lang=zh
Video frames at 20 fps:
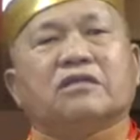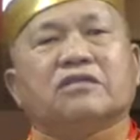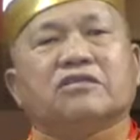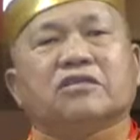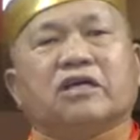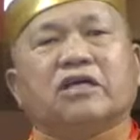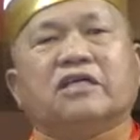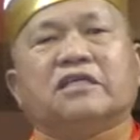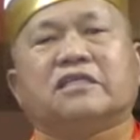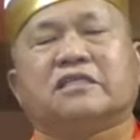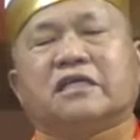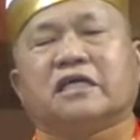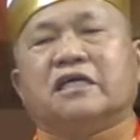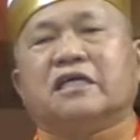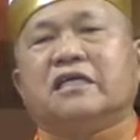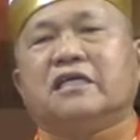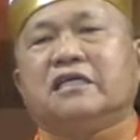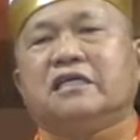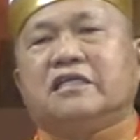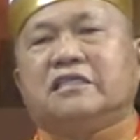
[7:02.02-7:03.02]
这一
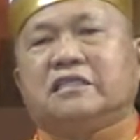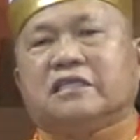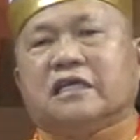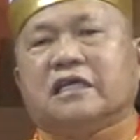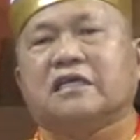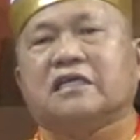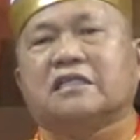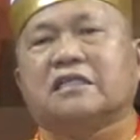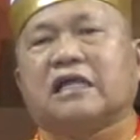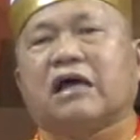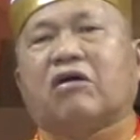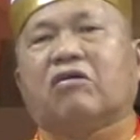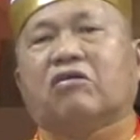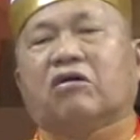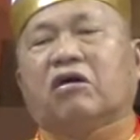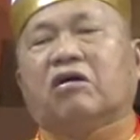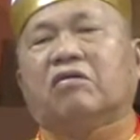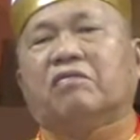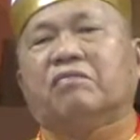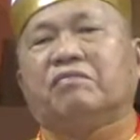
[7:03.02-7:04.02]
生已经到
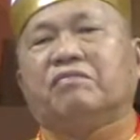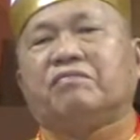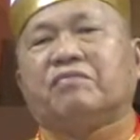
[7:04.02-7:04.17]
了